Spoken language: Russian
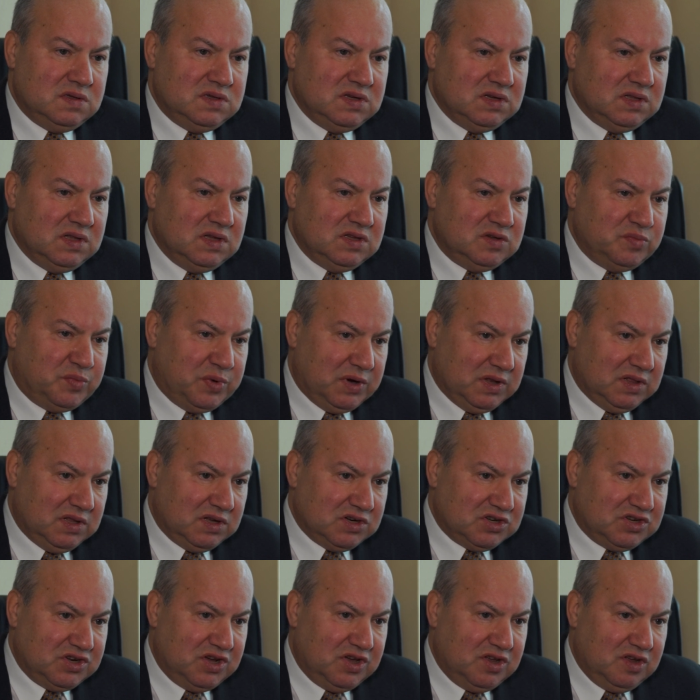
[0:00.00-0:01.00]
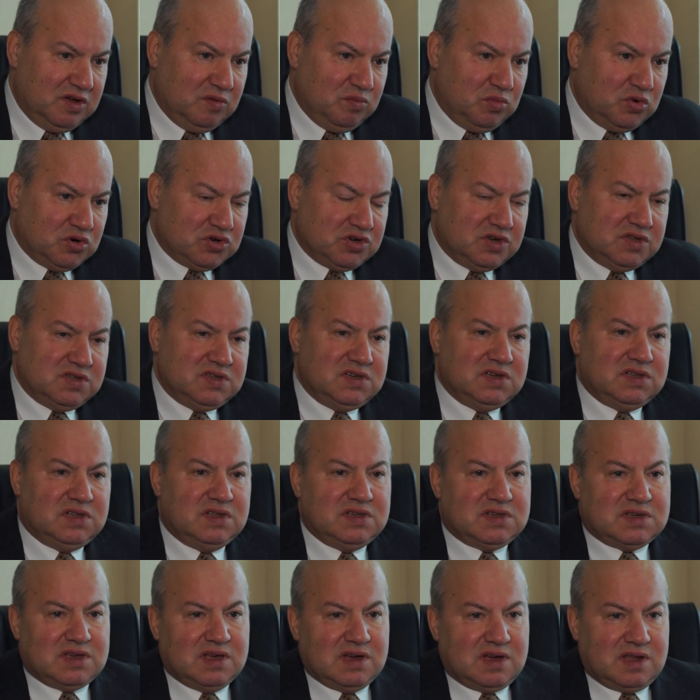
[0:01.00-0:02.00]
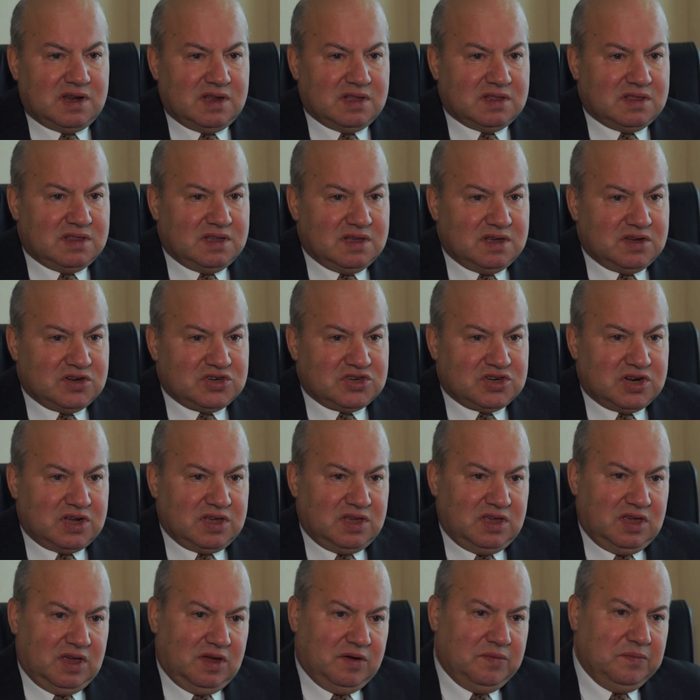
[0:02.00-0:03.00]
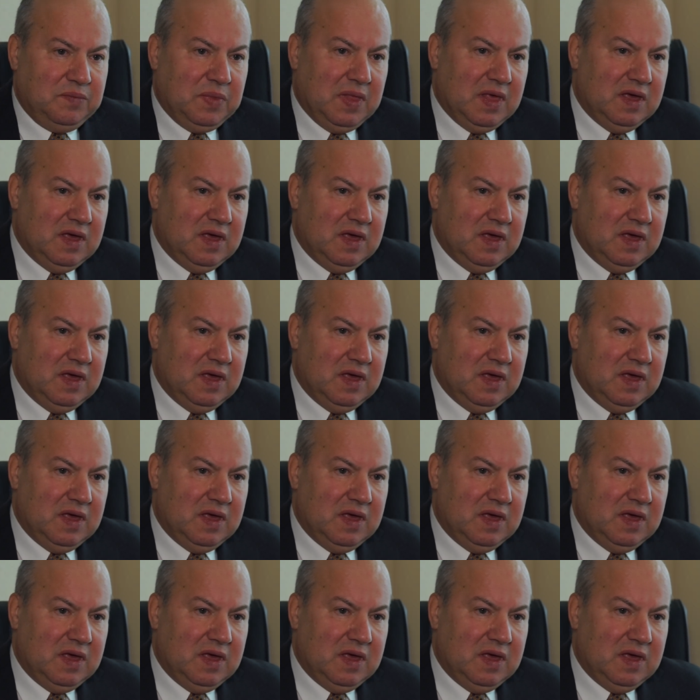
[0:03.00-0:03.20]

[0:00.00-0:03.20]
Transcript: делать предложения, может делать конкретные шаги.